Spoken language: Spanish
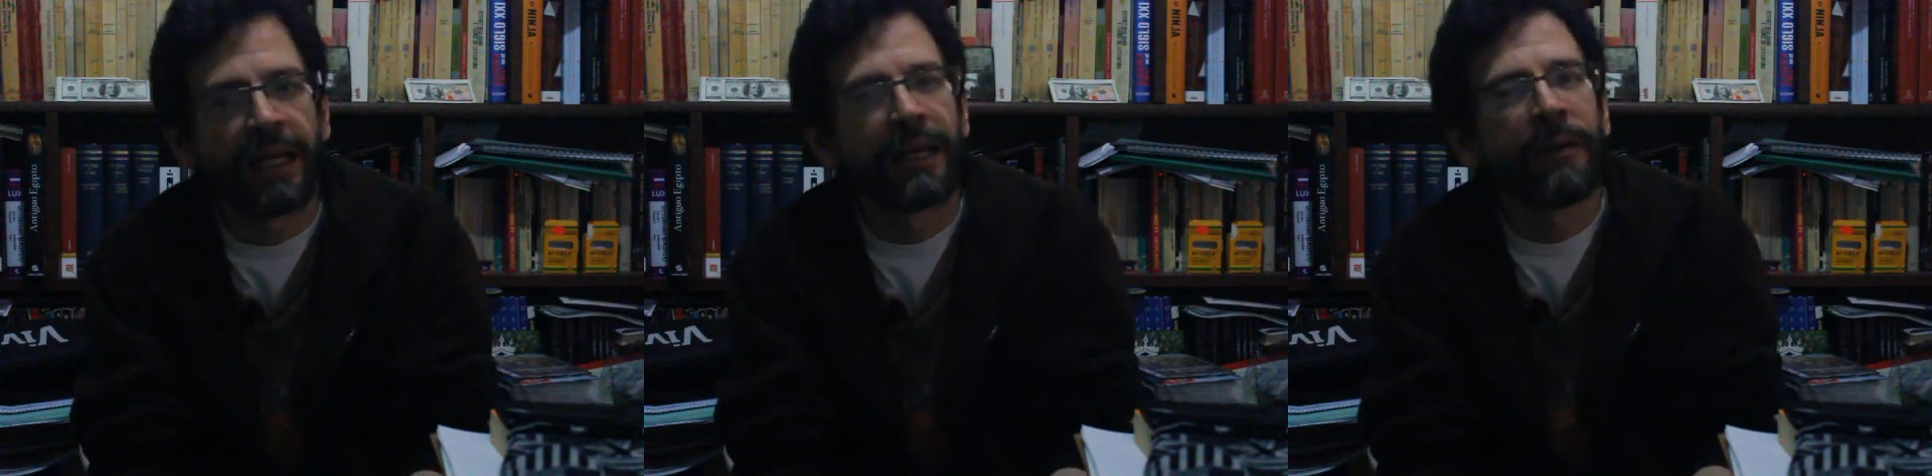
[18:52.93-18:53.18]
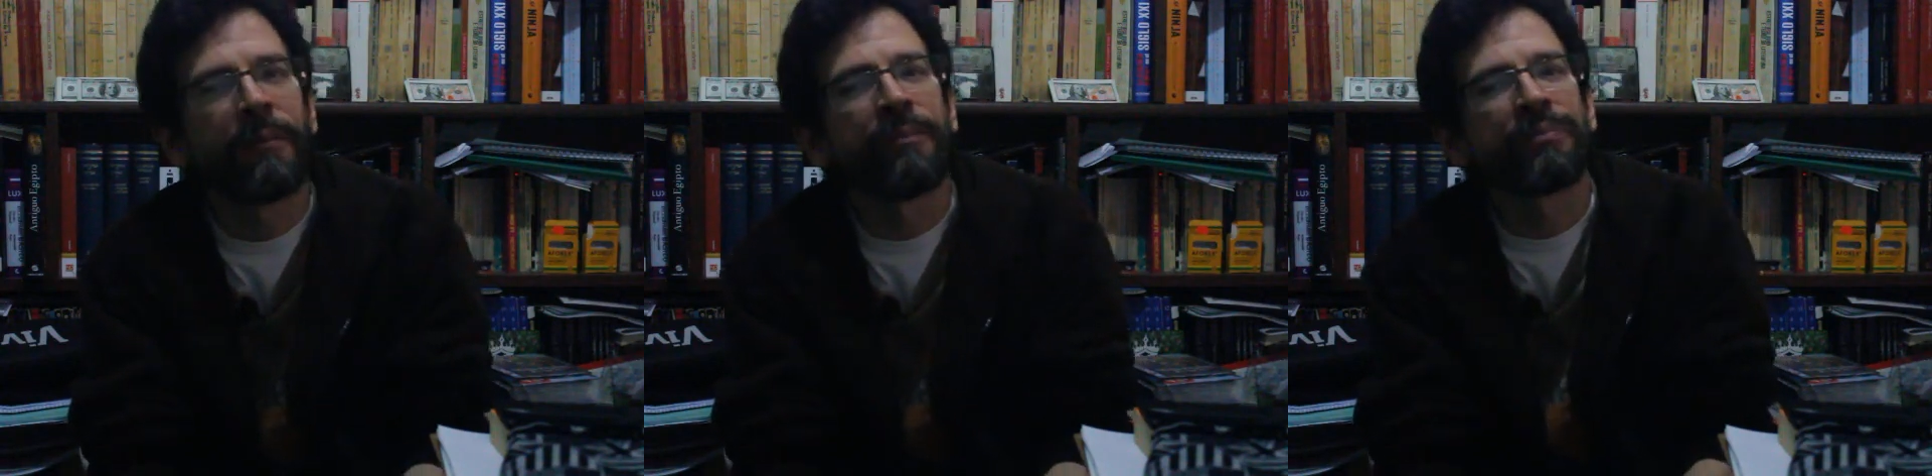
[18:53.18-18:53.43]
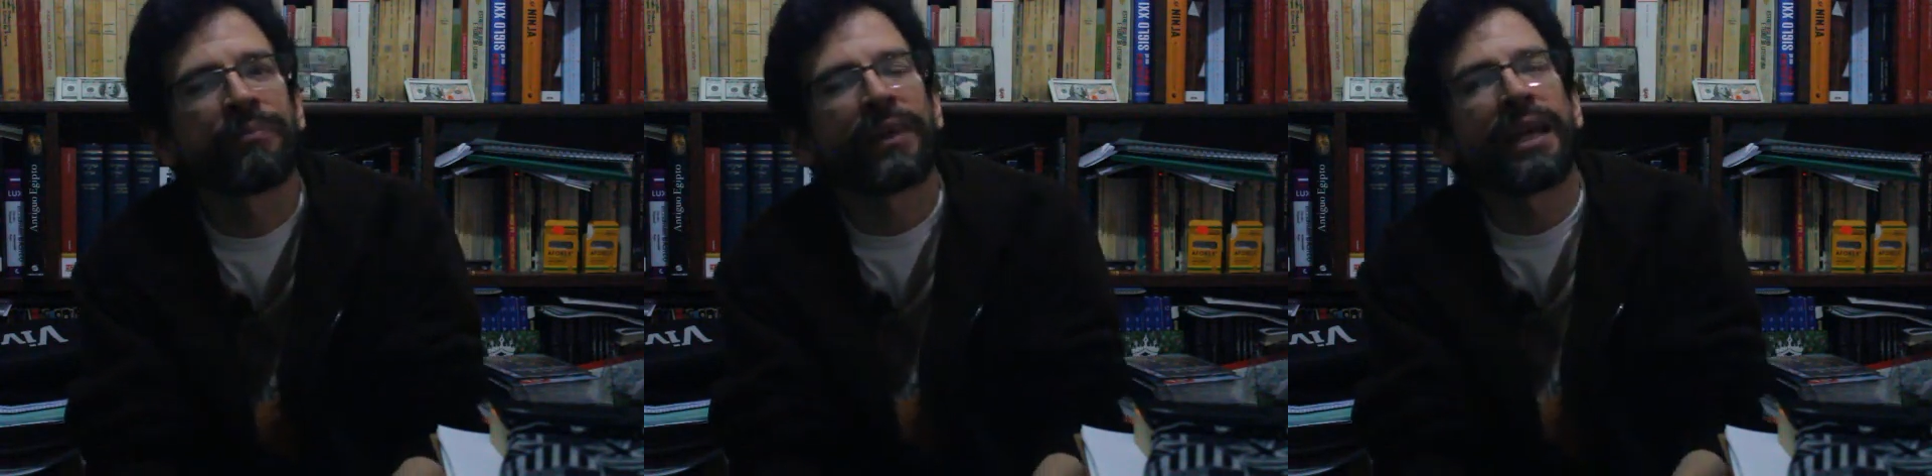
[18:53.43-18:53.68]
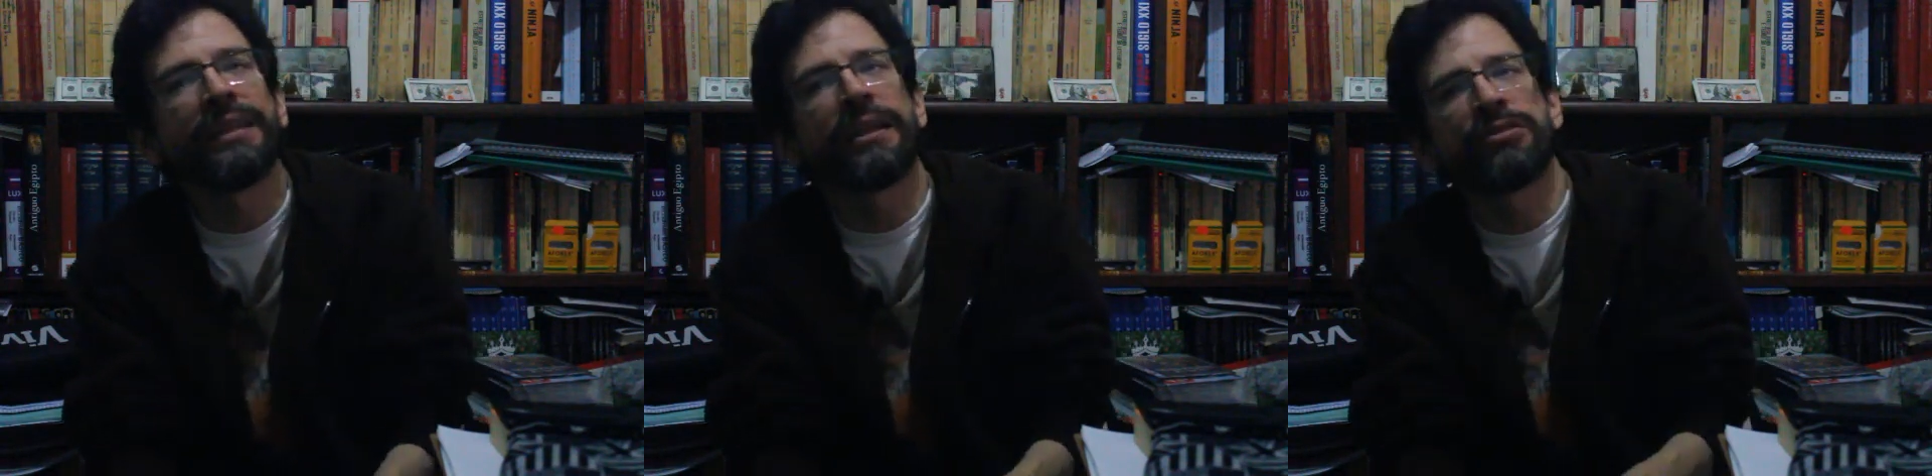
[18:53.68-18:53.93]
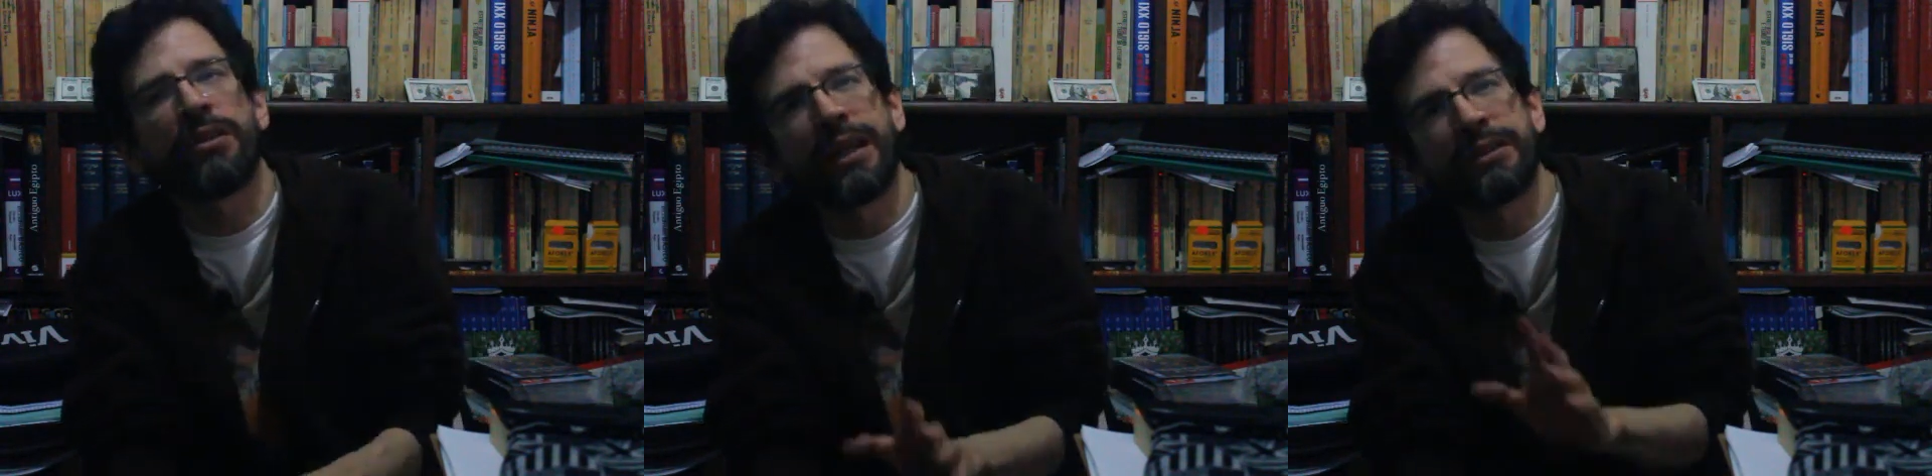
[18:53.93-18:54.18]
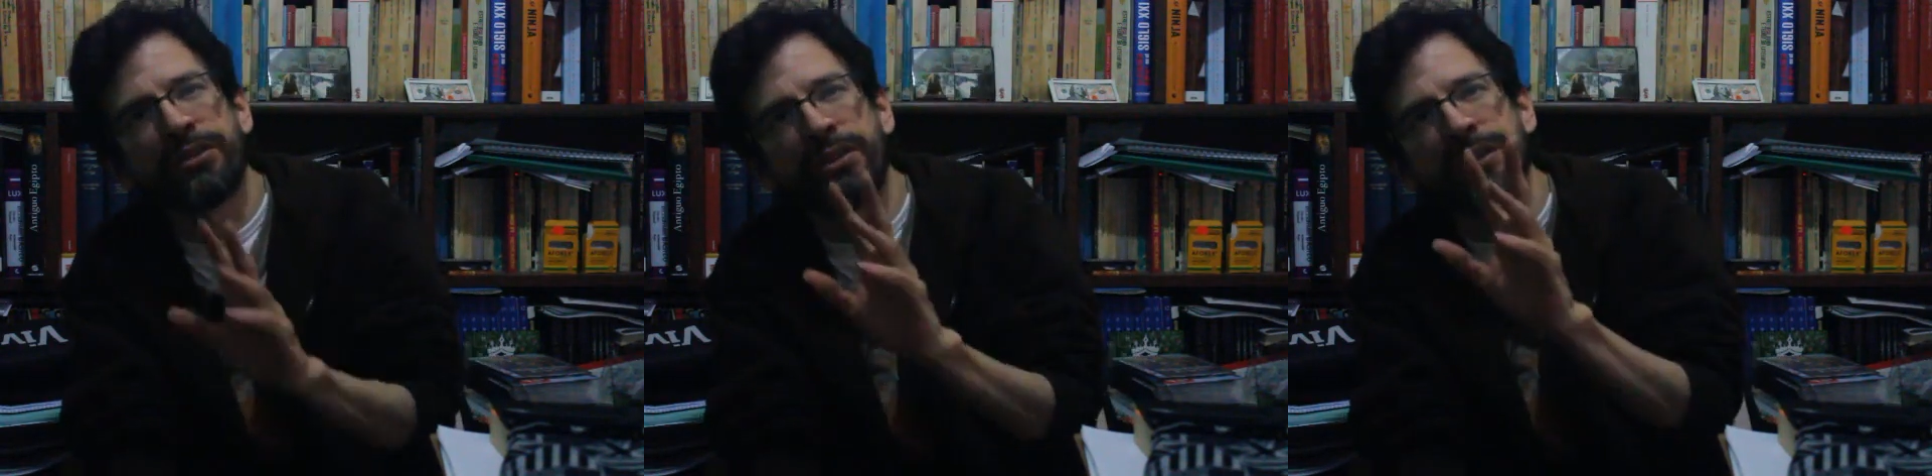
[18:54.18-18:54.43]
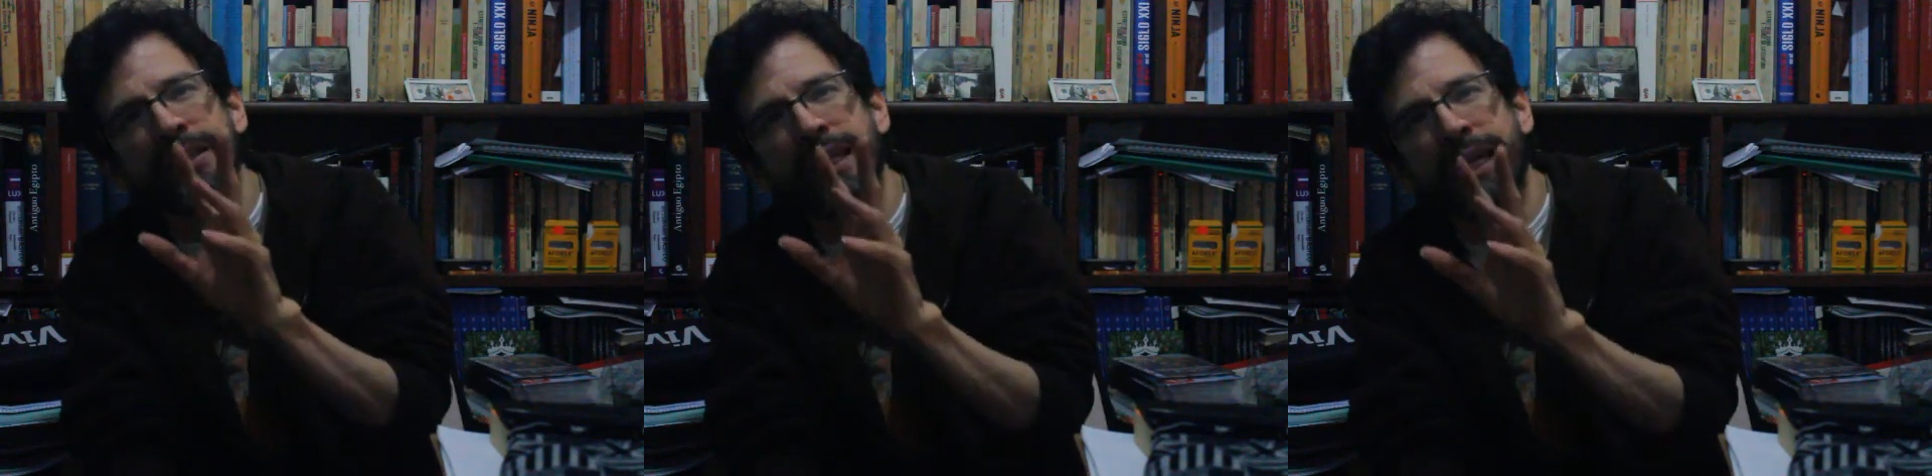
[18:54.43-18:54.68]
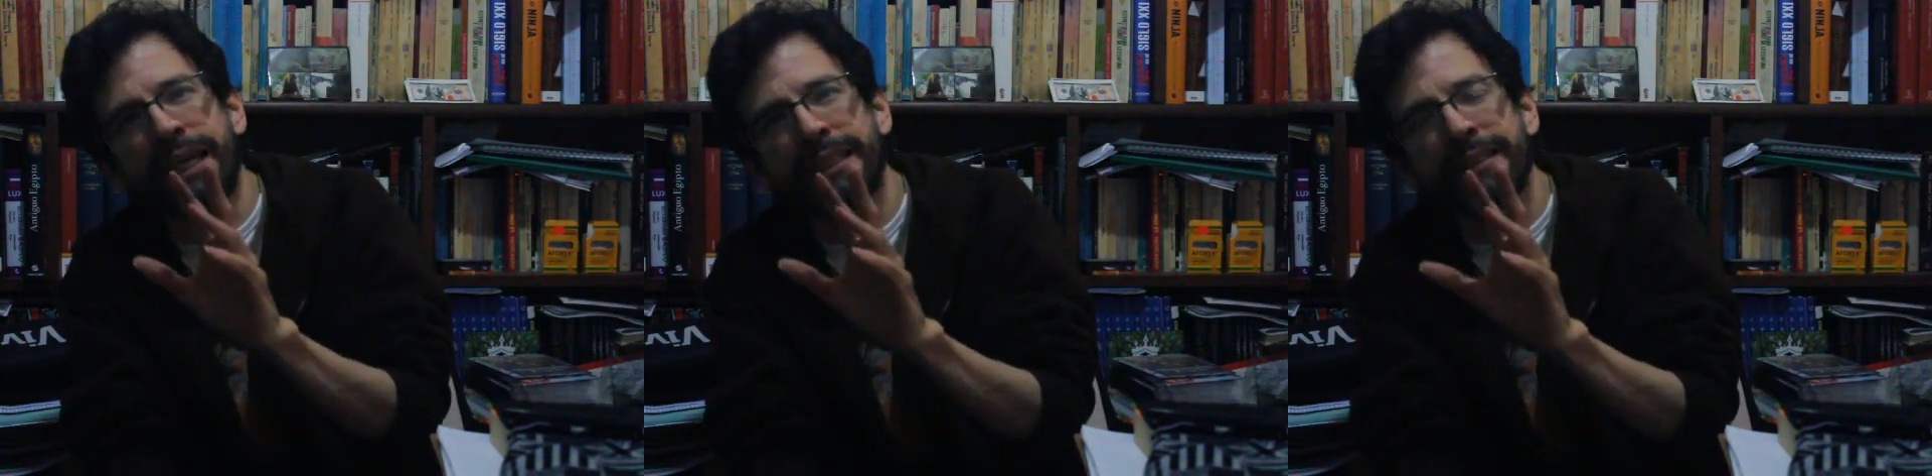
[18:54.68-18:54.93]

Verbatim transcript: Eh, esas son las dos ideas.